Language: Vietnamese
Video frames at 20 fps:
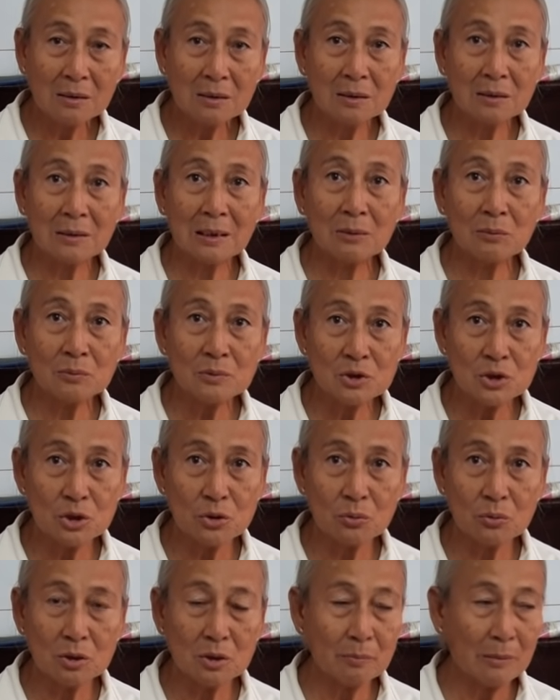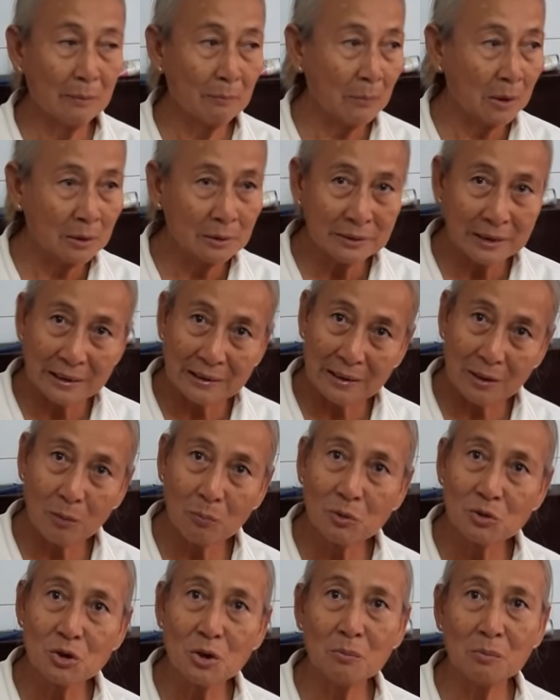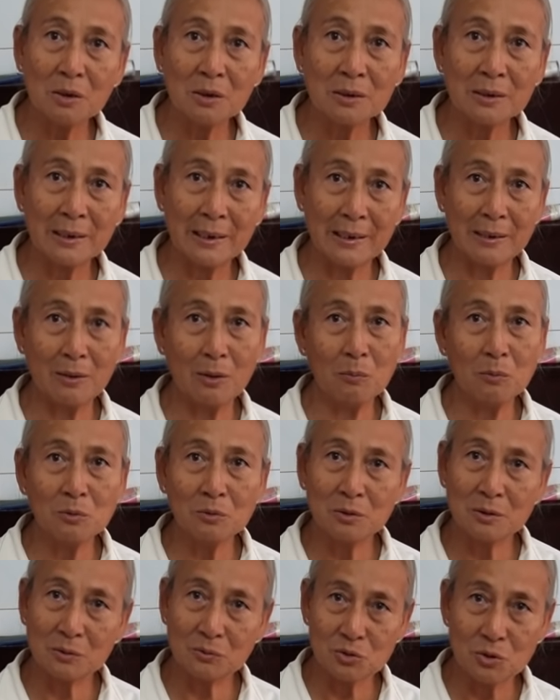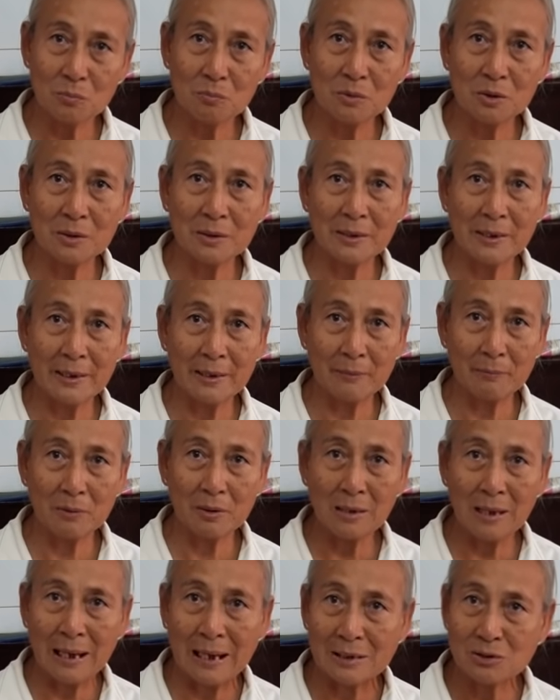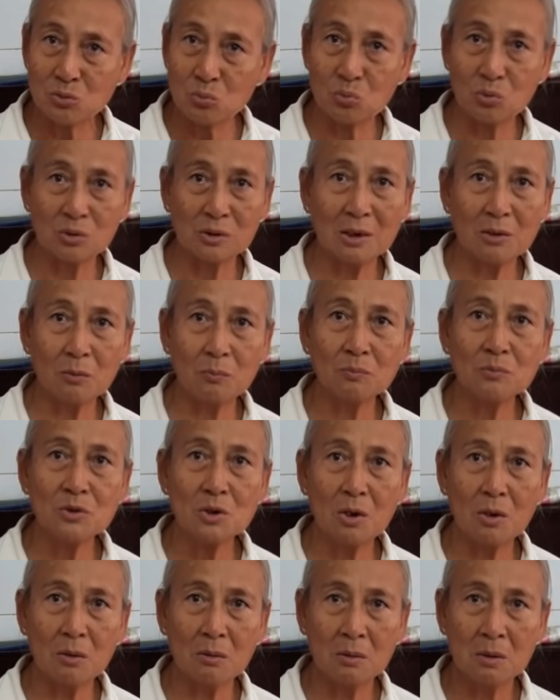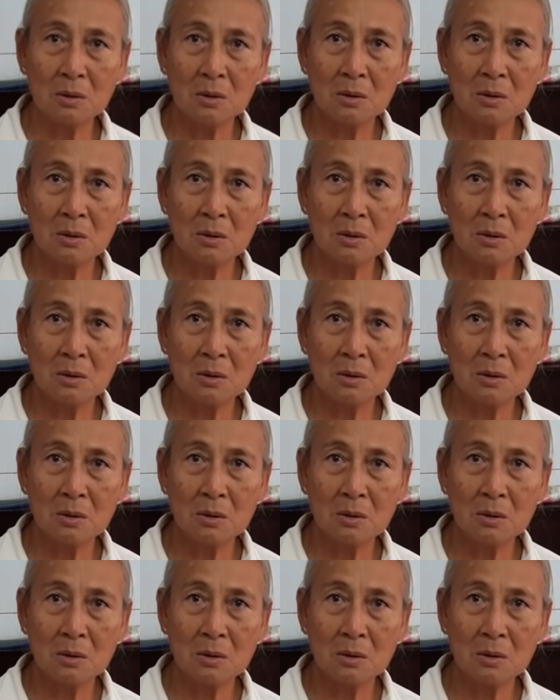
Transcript: người ta cũng chịu nhưng mà mượn tiền thì không có cho mượn nha, không có người nào cho mượn nha, mượn hai chục người ta không cho